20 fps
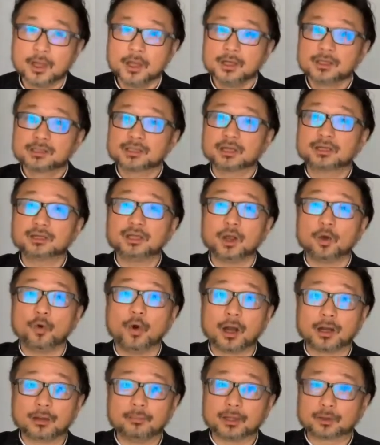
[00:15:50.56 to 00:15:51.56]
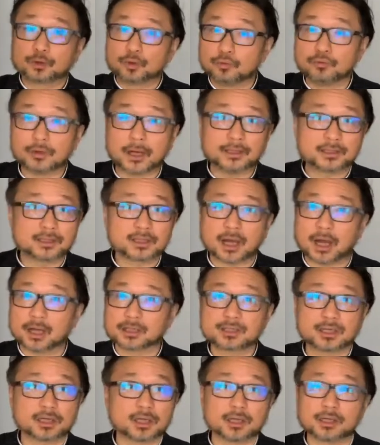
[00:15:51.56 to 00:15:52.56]
在电话里面，突然他
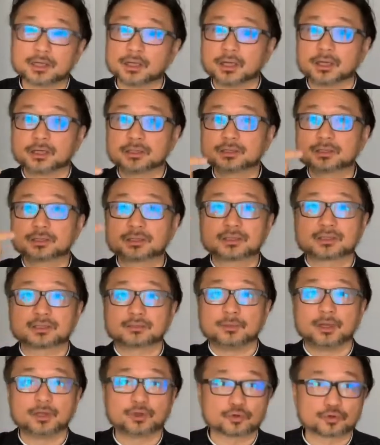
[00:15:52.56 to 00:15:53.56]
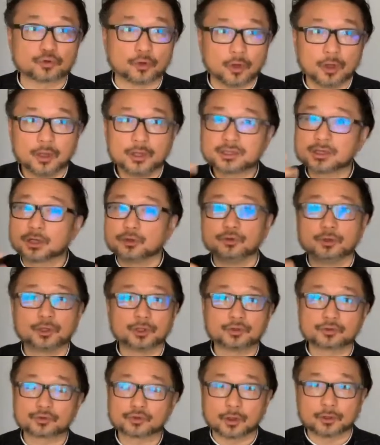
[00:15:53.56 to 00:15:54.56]
这个呃姊妹就说，这个女的
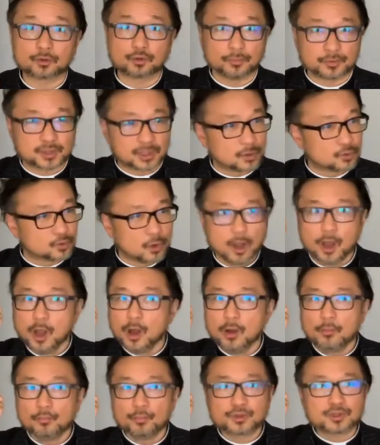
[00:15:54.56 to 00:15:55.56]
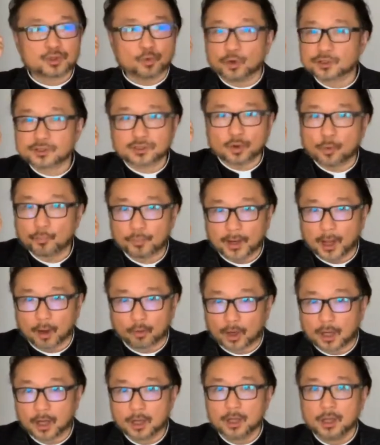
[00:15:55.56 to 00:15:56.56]
就说，对不起，她说牧师，我受不了
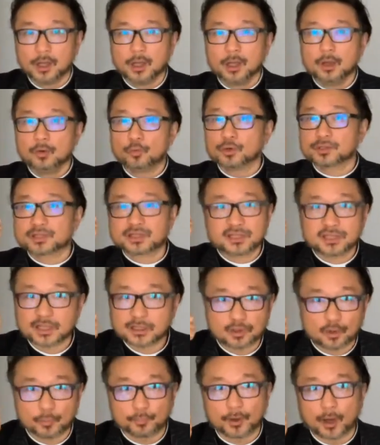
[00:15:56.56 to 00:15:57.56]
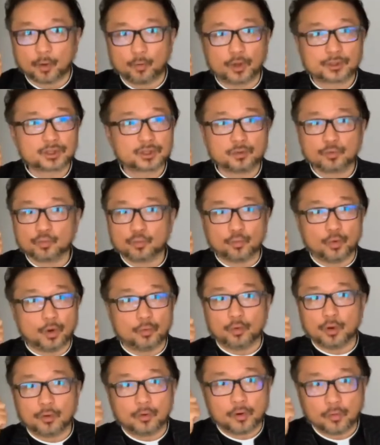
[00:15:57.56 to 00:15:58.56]
了，我实在受不了，我我
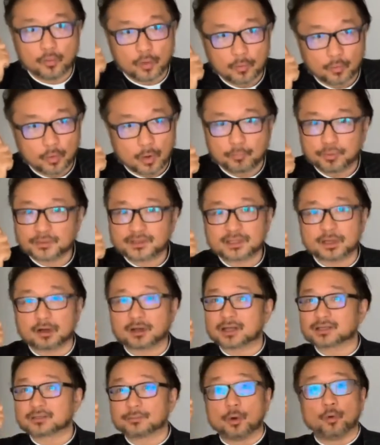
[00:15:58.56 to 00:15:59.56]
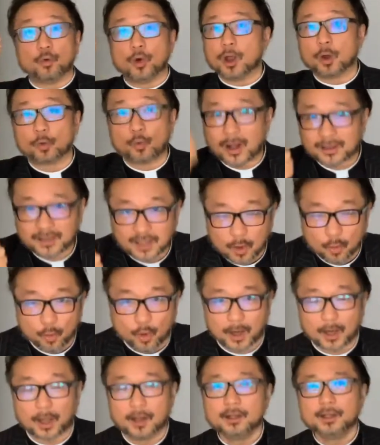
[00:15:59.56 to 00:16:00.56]
我我我我不知道该怎么，我要挂电
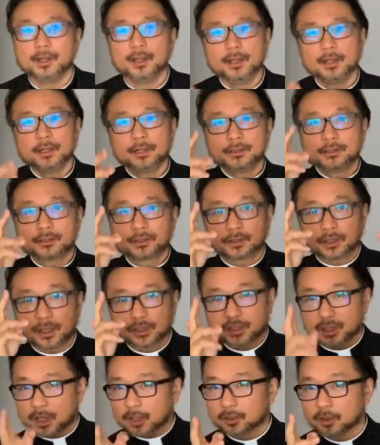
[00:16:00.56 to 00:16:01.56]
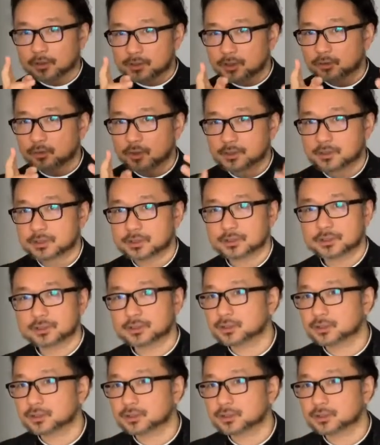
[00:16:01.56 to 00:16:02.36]
话了。你知道她讲到这段事